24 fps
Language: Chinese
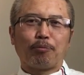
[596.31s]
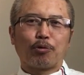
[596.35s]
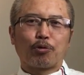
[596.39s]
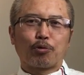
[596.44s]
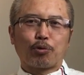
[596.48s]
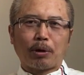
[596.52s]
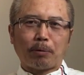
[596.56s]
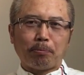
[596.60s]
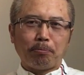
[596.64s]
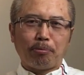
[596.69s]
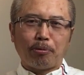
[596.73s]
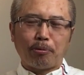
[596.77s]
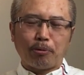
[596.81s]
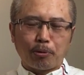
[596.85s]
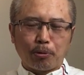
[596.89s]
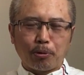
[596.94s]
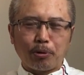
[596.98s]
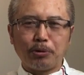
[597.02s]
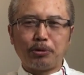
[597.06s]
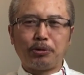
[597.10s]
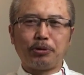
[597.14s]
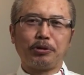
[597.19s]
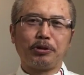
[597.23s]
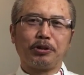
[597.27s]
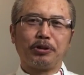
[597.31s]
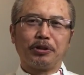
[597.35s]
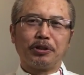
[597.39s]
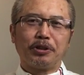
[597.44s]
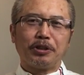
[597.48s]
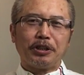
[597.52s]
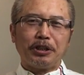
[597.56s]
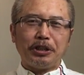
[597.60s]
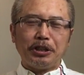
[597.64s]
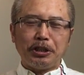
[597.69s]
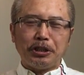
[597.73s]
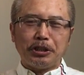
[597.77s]
川普过去
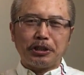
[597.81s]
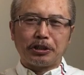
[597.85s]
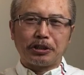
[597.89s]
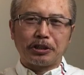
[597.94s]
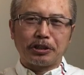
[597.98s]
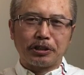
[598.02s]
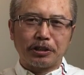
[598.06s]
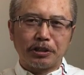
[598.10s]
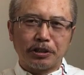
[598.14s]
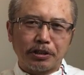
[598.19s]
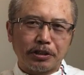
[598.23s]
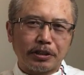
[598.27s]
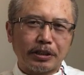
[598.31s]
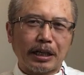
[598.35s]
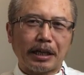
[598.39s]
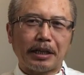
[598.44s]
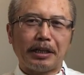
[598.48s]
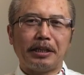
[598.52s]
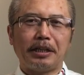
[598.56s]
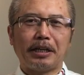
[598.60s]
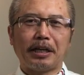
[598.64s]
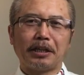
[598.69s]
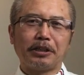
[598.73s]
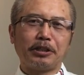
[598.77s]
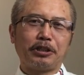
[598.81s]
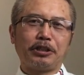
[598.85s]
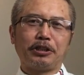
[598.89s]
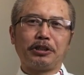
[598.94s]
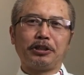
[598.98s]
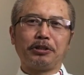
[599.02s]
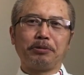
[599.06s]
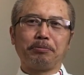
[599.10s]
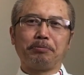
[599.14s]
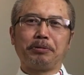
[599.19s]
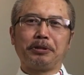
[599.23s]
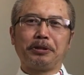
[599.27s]
一直赞扬习
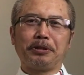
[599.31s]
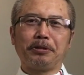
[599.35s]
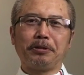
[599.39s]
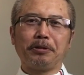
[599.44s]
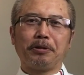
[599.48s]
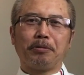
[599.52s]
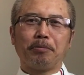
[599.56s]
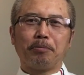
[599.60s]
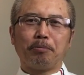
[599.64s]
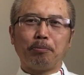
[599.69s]
近平，